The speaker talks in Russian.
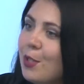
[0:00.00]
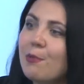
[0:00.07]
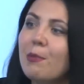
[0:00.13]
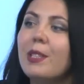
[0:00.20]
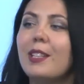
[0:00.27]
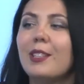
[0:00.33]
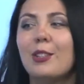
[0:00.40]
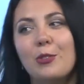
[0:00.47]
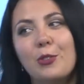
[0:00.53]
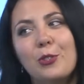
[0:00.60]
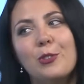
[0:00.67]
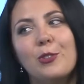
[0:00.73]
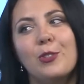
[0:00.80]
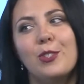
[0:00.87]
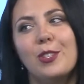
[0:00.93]
несмотря на то,
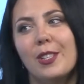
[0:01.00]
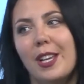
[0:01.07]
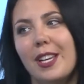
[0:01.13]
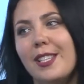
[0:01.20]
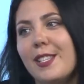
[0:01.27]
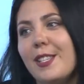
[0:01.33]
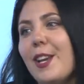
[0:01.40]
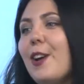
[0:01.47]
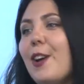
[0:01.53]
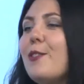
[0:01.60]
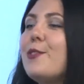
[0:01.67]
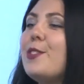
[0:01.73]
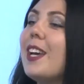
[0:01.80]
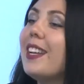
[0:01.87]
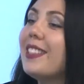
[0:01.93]
что родилась
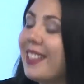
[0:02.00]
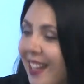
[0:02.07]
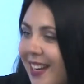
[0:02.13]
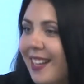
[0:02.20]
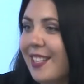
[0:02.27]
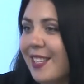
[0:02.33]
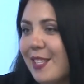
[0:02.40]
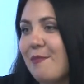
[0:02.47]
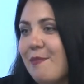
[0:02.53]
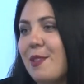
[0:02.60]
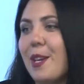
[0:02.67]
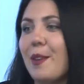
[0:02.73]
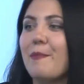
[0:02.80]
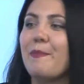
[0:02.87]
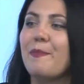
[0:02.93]
в театральной
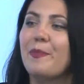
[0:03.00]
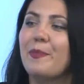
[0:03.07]
семье?